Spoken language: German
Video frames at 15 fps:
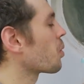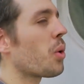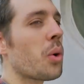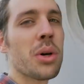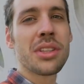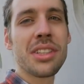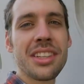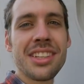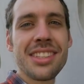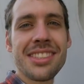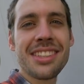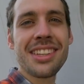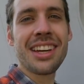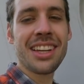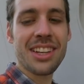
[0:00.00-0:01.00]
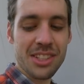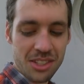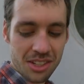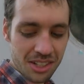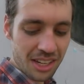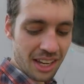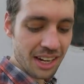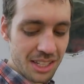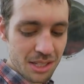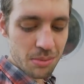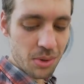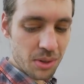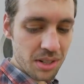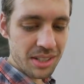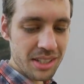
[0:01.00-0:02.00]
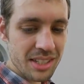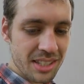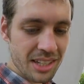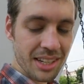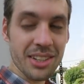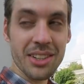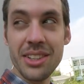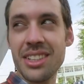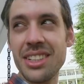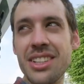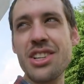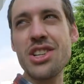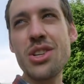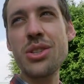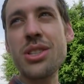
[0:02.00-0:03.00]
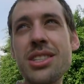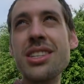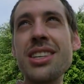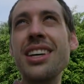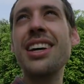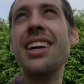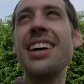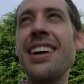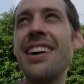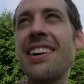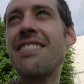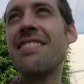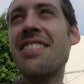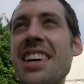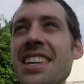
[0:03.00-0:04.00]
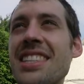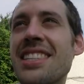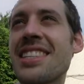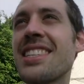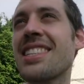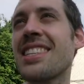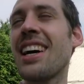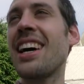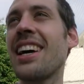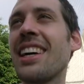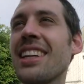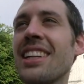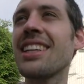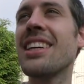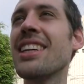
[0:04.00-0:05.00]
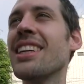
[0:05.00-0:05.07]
Rotes. Ja, das könnte alles Mögliche sein. Könnte eine Schutzweste sein.